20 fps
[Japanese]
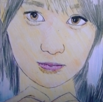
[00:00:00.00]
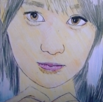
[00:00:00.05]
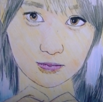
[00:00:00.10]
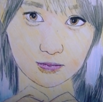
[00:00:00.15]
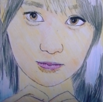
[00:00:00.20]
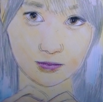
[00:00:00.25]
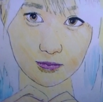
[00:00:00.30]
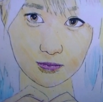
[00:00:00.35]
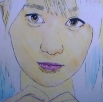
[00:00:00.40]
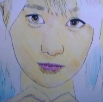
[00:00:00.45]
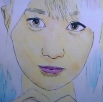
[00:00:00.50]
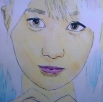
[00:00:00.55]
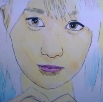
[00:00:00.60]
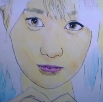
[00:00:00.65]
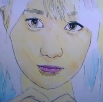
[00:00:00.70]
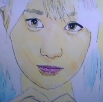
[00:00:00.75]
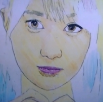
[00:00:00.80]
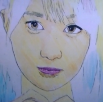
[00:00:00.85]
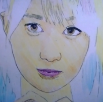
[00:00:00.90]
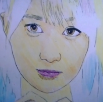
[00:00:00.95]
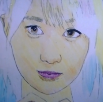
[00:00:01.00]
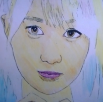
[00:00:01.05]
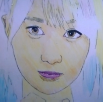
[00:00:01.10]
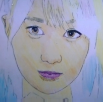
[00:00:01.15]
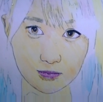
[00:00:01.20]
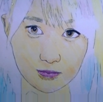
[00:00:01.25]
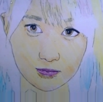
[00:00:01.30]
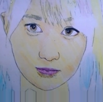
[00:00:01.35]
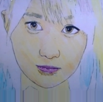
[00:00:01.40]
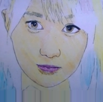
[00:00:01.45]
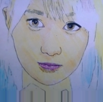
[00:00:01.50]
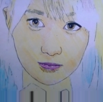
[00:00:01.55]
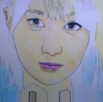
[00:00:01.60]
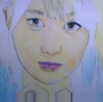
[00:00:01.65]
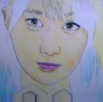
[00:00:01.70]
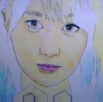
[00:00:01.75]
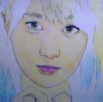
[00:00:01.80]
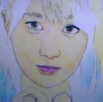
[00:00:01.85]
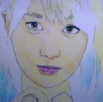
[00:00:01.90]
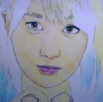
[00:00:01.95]
めんなさいほらこういっ
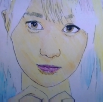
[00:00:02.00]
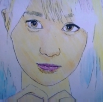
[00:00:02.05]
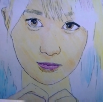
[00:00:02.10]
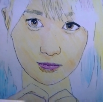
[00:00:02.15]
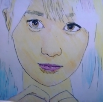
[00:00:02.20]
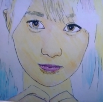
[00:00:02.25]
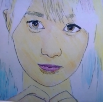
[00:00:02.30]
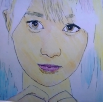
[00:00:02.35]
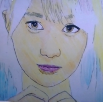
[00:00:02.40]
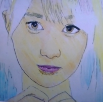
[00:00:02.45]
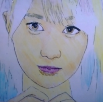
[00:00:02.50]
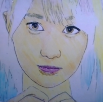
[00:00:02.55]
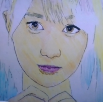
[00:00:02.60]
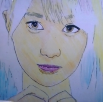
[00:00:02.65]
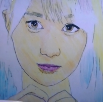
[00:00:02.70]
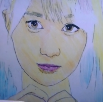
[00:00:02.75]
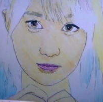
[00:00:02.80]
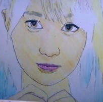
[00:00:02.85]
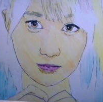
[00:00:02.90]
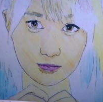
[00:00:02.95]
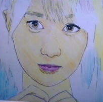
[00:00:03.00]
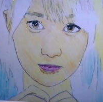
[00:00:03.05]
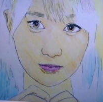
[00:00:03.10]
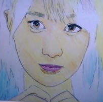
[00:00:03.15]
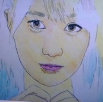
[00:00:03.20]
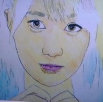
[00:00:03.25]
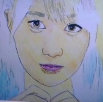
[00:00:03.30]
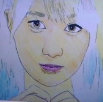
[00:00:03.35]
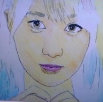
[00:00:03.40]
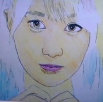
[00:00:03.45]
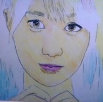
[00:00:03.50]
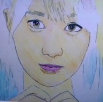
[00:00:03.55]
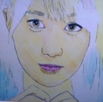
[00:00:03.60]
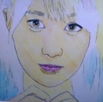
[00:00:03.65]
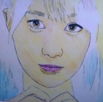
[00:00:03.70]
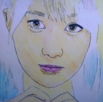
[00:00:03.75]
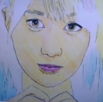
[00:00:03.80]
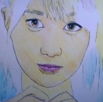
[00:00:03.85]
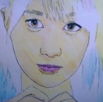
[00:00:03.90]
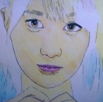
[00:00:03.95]
たね水色桃色
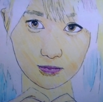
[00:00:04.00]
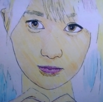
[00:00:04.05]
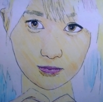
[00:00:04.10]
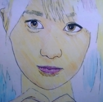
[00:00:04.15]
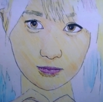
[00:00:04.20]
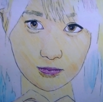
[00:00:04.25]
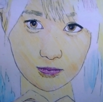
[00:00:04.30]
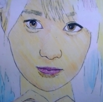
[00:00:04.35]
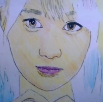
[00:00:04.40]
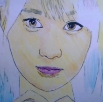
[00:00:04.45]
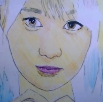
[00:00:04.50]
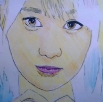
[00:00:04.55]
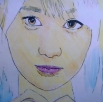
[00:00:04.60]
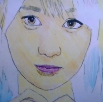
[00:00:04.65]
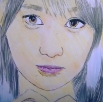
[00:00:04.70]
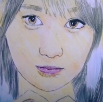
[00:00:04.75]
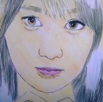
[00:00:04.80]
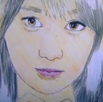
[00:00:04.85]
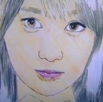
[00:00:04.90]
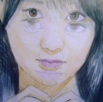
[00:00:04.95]
黄色なんていうのは